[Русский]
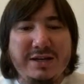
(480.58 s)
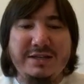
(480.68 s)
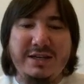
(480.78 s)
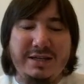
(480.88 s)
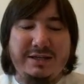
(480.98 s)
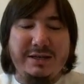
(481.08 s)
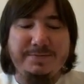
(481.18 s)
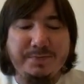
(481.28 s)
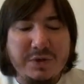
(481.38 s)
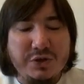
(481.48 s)
делайте
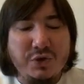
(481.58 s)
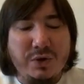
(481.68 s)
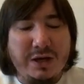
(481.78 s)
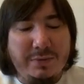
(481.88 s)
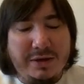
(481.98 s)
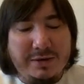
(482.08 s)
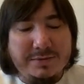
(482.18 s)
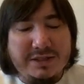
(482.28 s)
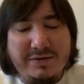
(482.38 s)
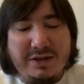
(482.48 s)
шора, именно
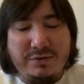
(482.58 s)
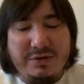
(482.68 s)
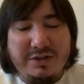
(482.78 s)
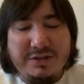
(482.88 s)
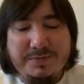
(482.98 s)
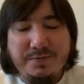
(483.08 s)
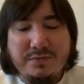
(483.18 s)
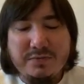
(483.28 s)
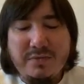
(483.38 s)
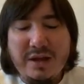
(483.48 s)
советуйтесь.
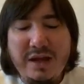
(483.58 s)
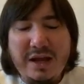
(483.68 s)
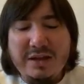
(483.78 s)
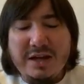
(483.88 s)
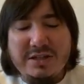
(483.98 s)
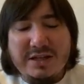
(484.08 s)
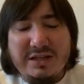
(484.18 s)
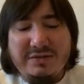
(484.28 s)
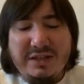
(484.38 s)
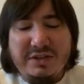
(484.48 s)
Также
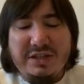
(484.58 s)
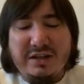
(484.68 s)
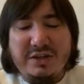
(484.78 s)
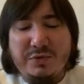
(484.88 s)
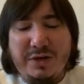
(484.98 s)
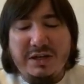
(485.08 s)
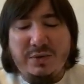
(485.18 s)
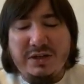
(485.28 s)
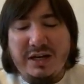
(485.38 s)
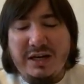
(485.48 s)
сказал Всевышний Аллах Субхану Ва
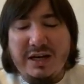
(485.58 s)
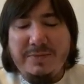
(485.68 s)
Та'аля,